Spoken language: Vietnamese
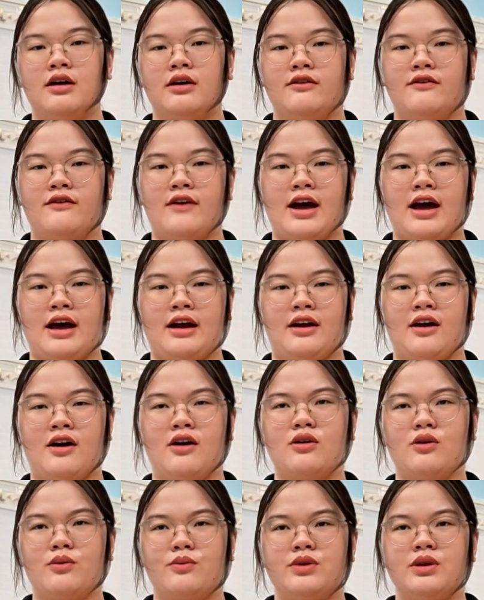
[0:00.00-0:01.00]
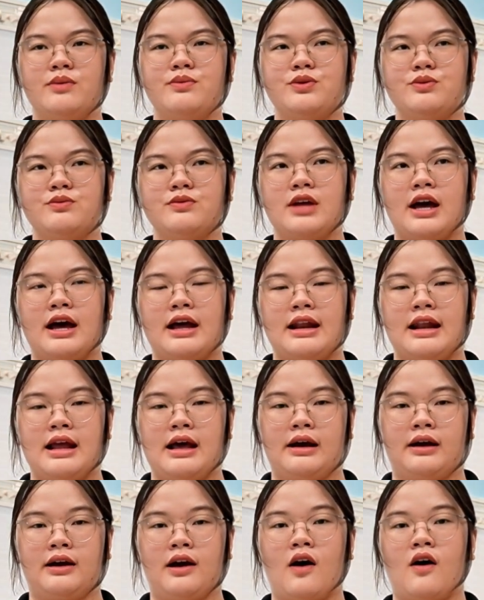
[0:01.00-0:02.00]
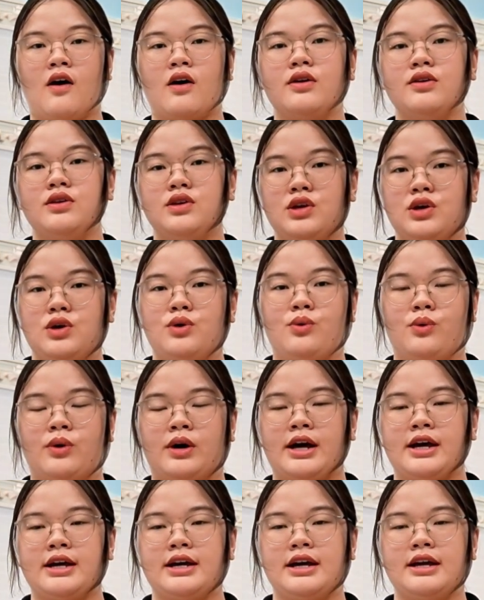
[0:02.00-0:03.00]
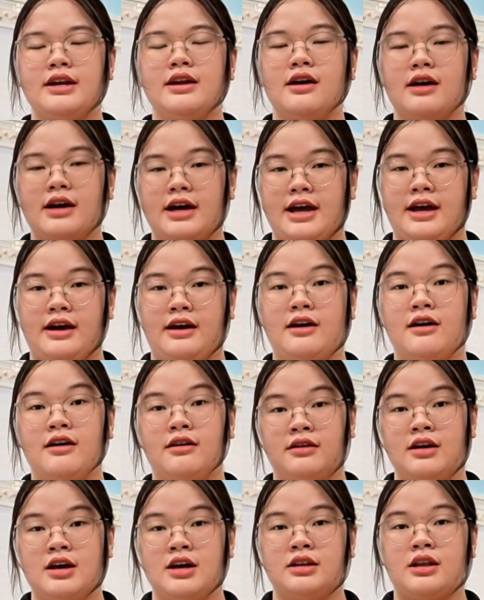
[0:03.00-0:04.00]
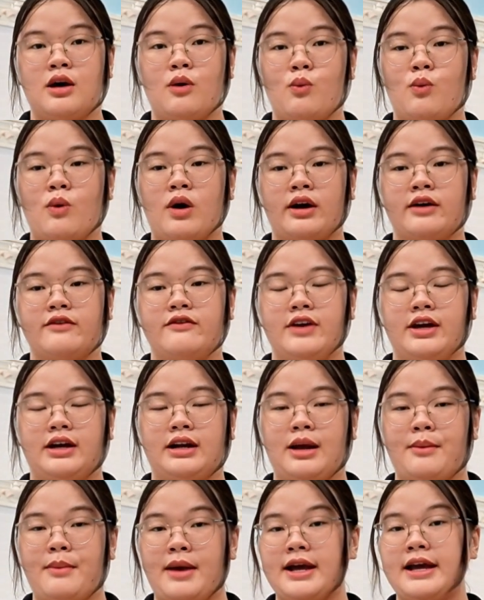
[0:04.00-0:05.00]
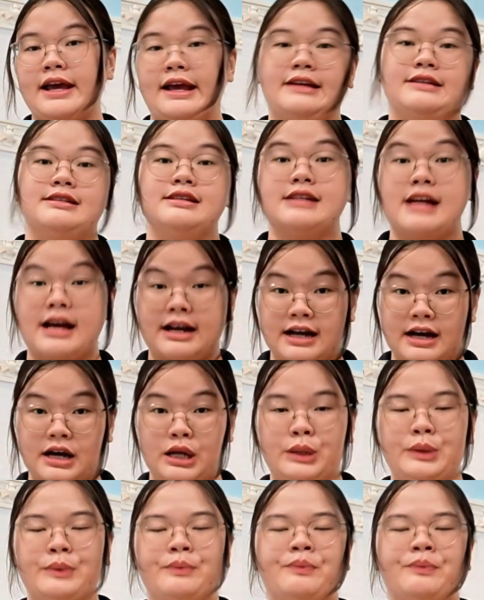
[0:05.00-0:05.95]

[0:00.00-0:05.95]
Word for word: và nó cũng giúp chúng ta là có nhiều cái cái đơn hàng hơn thông qua cái việc là bán hàng trên đa kênh